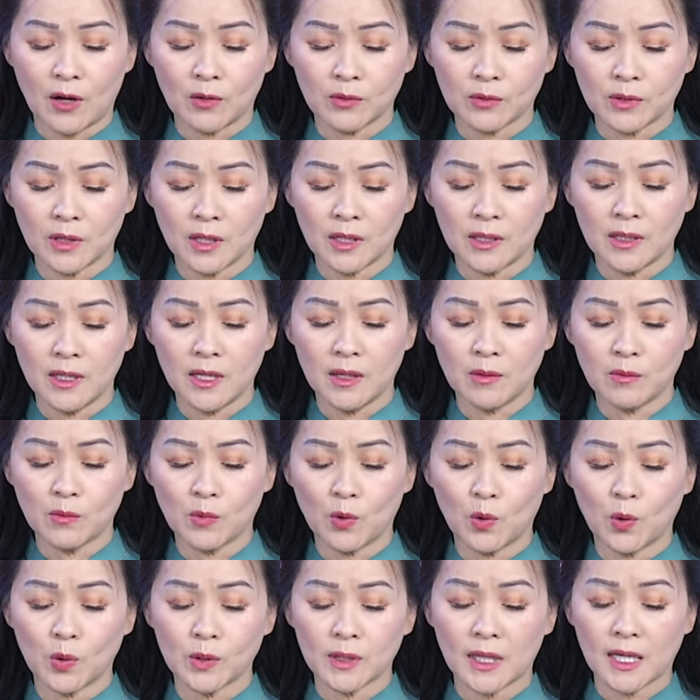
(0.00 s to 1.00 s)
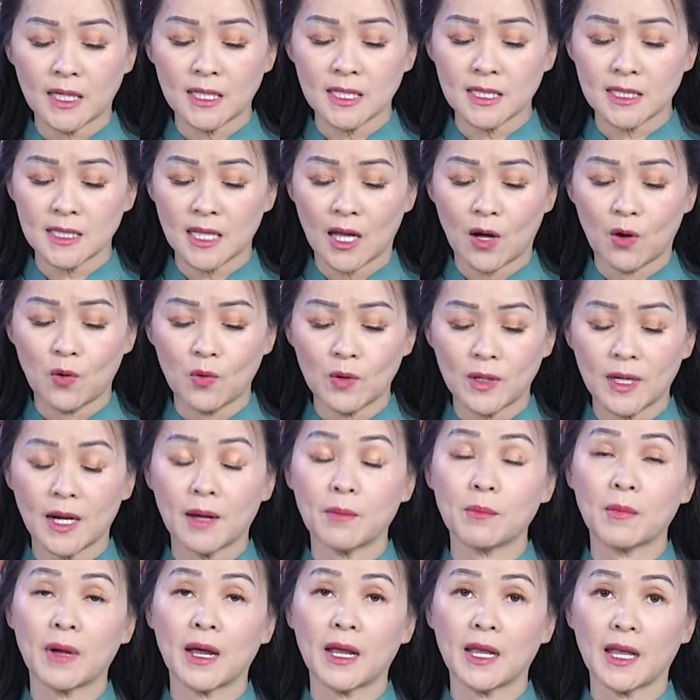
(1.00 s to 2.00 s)
vào thời điểm của tháng 6
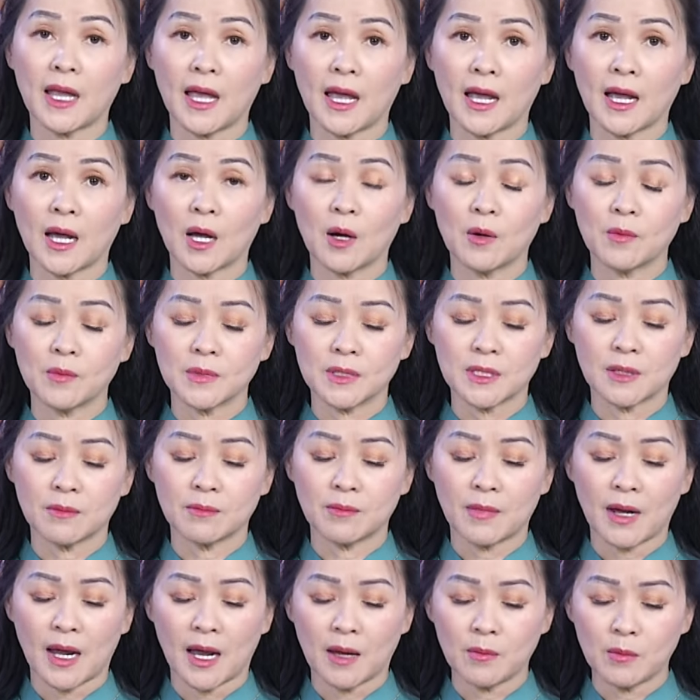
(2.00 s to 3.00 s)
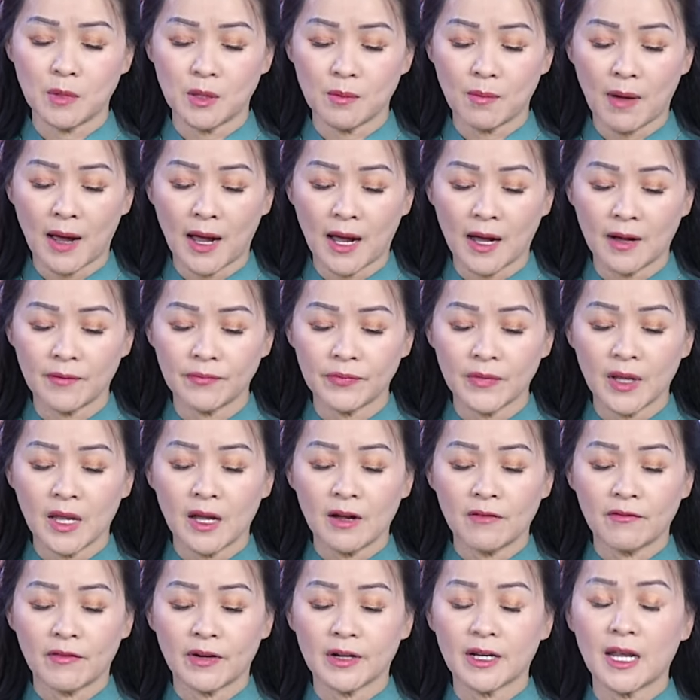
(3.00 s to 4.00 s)
năm 2023
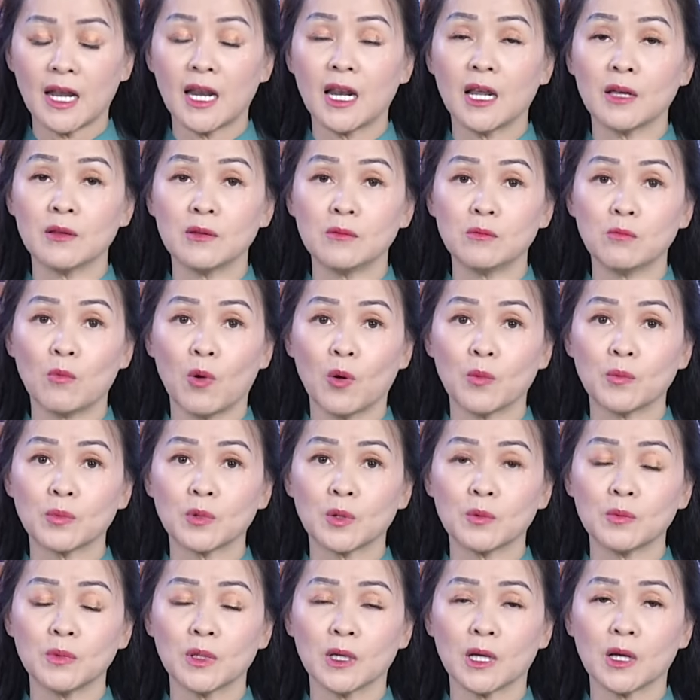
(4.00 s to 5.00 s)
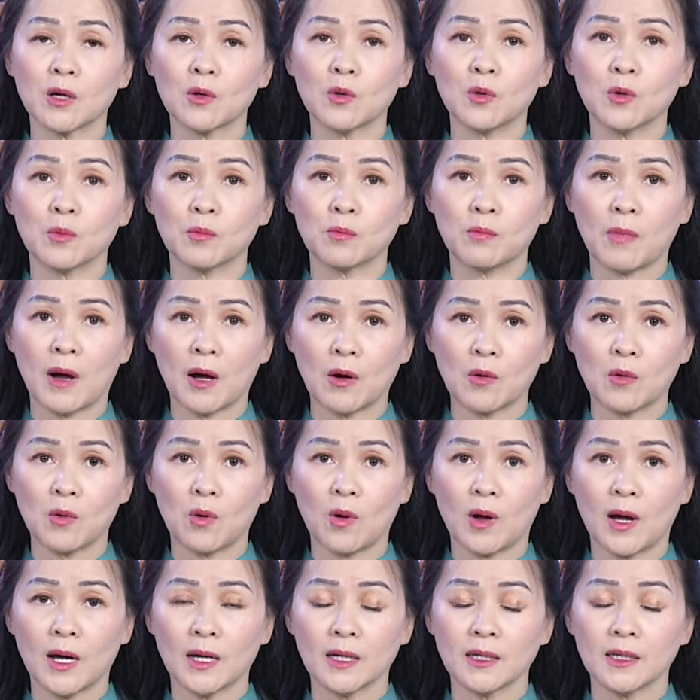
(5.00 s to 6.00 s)
và đây là một trong những cái cuộc bạo
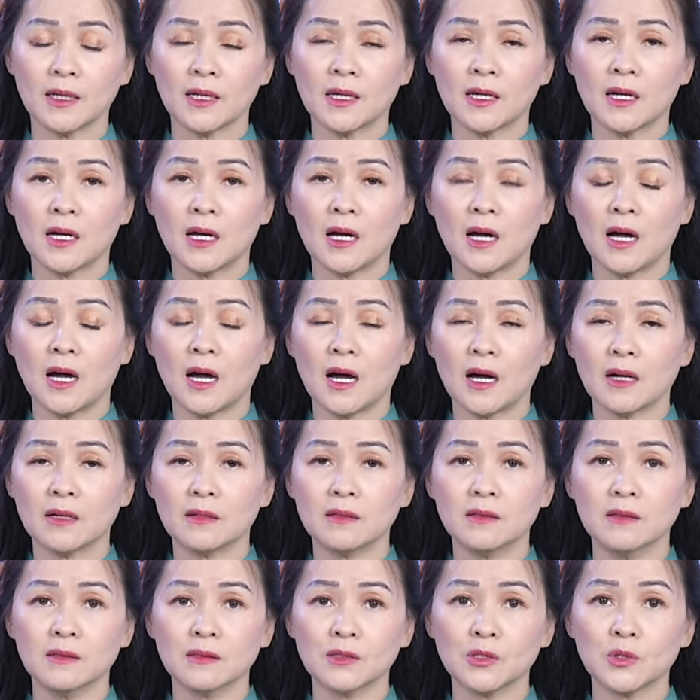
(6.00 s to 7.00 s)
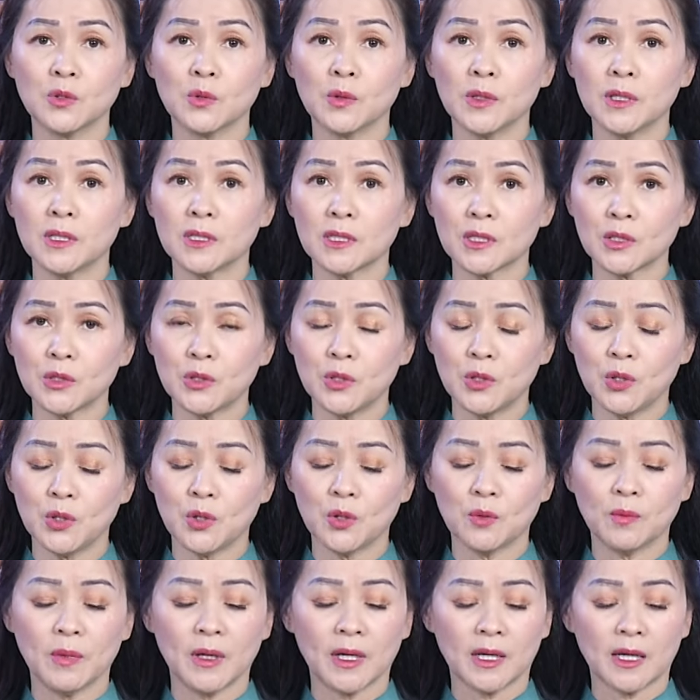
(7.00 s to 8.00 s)
loạn à, được chú ý rất
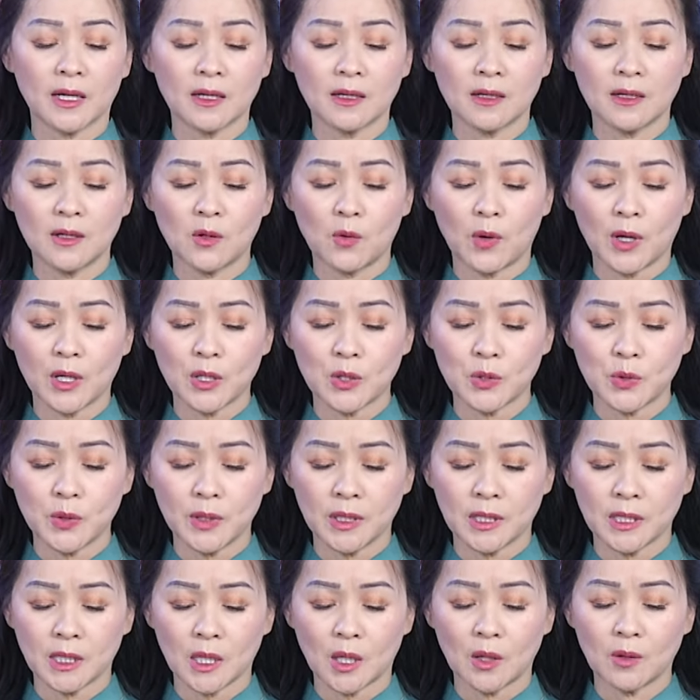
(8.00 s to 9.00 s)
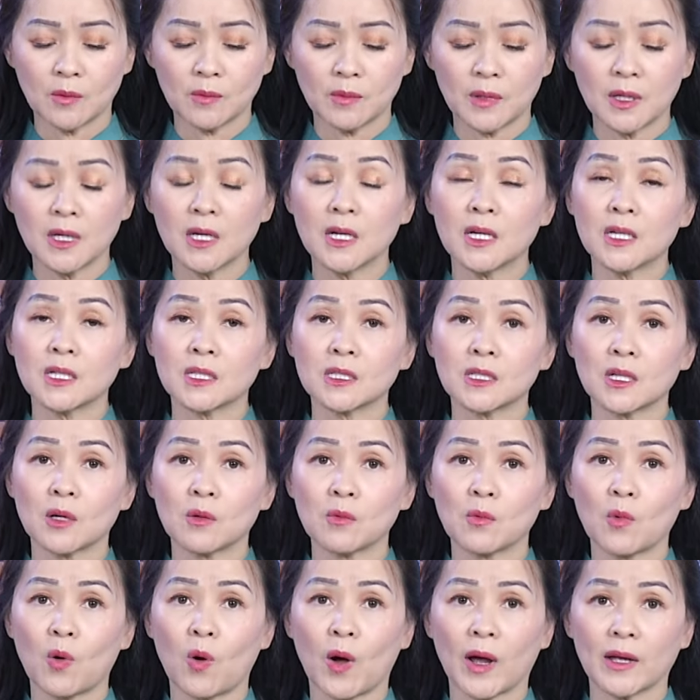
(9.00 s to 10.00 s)
nhiều bởi các cơ quan truyền thông
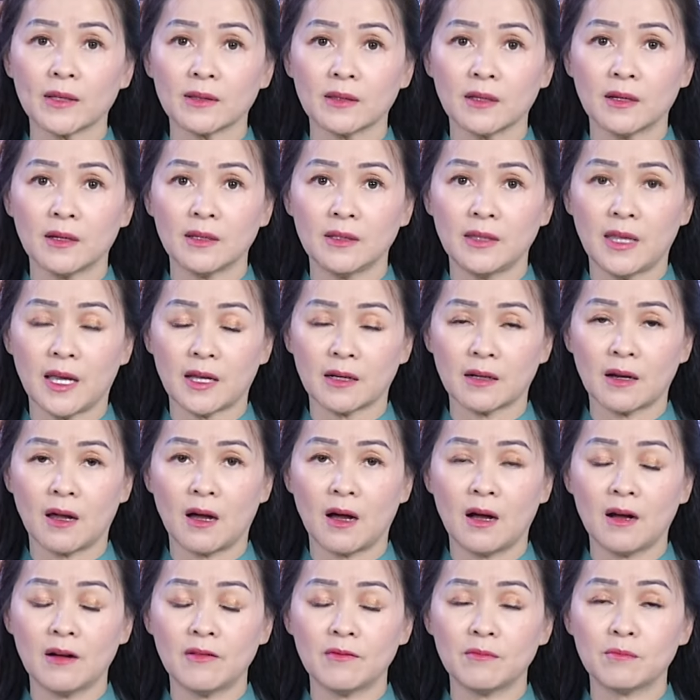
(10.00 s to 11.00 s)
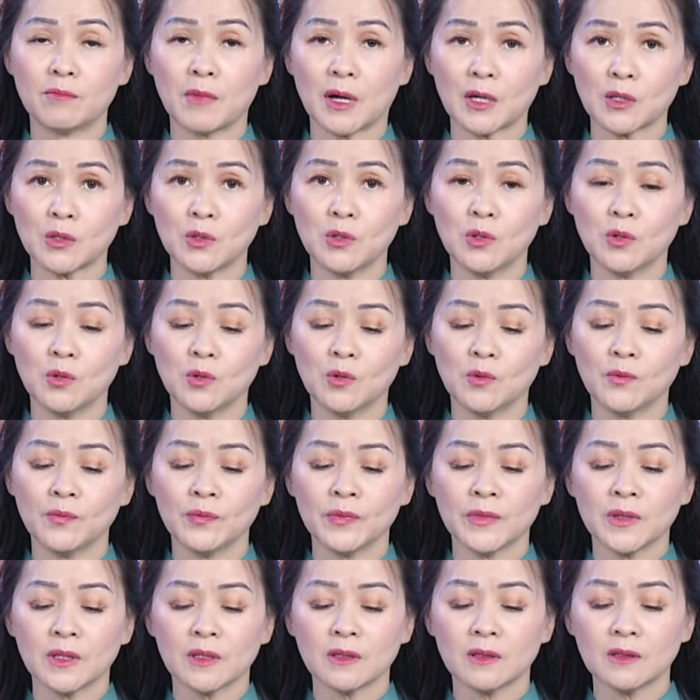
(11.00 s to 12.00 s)
trong khoảng thời gian đó mặc dù
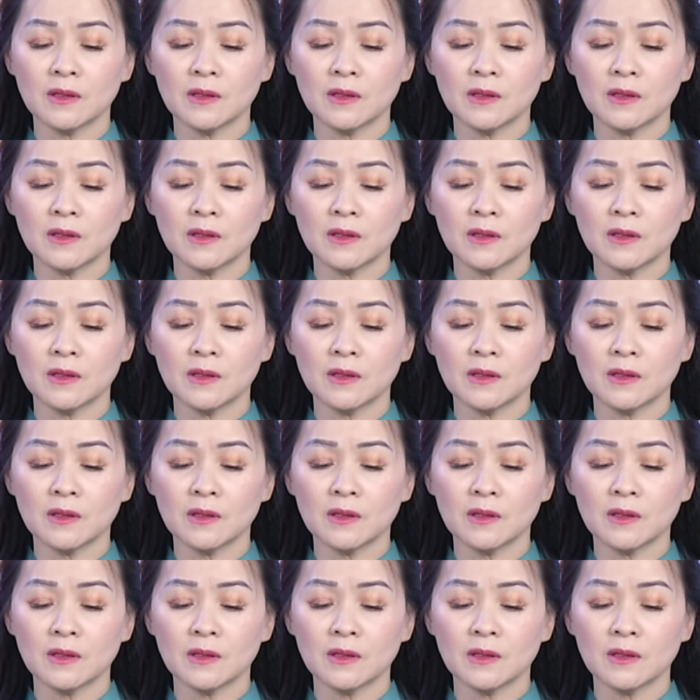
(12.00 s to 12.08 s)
